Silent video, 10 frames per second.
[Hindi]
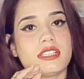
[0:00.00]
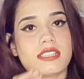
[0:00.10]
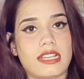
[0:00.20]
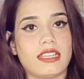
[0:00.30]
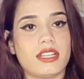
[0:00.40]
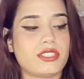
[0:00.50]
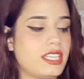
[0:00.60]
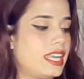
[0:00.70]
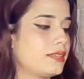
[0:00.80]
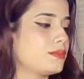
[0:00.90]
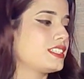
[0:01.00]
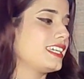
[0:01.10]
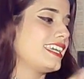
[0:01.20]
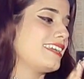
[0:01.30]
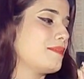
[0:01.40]
ज़्यादा अच्छी है लाइक मुझे
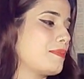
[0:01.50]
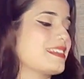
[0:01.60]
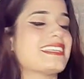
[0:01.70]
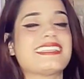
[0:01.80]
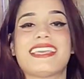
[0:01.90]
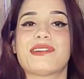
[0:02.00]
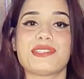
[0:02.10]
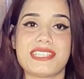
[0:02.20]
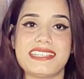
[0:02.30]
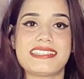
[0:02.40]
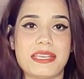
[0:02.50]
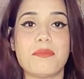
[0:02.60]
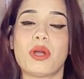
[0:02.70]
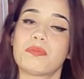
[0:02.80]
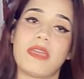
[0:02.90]
मेरे पास ऐसी एक और जीन्स थी
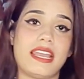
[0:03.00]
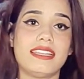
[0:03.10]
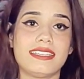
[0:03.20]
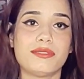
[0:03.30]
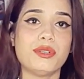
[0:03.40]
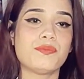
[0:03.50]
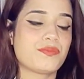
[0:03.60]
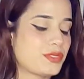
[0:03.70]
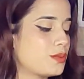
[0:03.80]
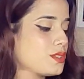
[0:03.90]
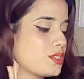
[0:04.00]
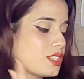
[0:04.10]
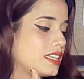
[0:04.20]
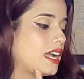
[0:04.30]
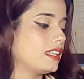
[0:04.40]
बहुत पहले थी वो तो मुझे
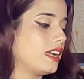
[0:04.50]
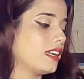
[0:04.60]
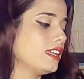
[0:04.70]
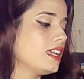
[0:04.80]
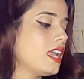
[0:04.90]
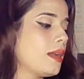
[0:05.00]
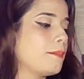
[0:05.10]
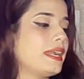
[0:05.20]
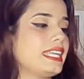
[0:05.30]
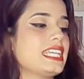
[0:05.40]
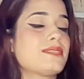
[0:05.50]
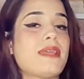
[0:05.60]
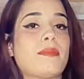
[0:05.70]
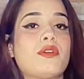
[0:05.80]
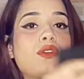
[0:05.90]
उसकी याद आ गई बट इसमें
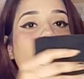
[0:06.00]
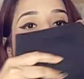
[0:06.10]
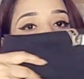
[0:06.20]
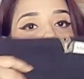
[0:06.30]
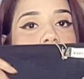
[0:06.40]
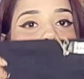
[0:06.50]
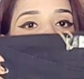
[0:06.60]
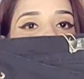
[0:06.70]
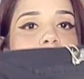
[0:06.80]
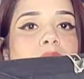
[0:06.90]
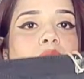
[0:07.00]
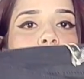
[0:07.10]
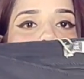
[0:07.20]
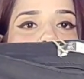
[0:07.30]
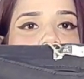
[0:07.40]
आपको क्या मिलता है इसमें आपको
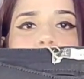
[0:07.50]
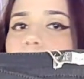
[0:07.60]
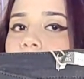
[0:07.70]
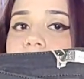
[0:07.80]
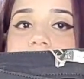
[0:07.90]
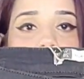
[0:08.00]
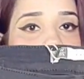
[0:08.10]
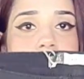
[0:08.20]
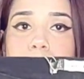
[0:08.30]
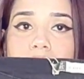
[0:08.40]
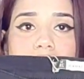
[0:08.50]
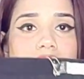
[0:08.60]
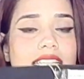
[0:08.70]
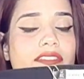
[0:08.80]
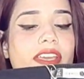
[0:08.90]
फ्रंट में पॉकेट्स नहीं मिलती
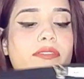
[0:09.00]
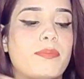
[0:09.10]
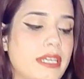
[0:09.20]
है सिर्फ एक